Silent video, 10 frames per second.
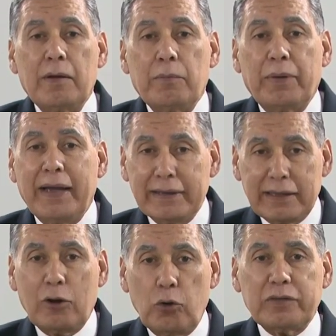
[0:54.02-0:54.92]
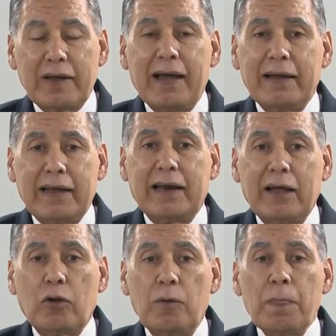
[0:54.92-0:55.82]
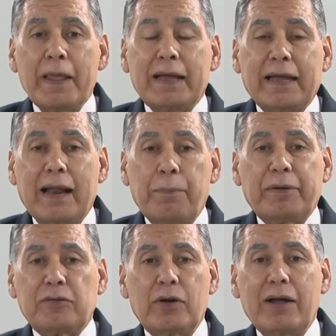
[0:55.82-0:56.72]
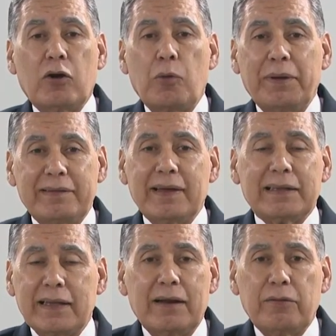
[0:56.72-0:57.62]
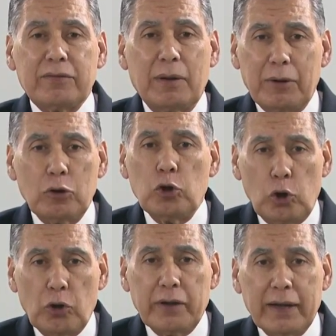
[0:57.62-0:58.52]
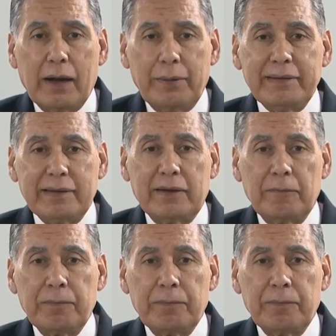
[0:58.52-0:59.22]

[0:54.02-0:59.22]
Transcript: Pues estas cosas han creado que las personas comiencen a tener severos dolores de cabeza,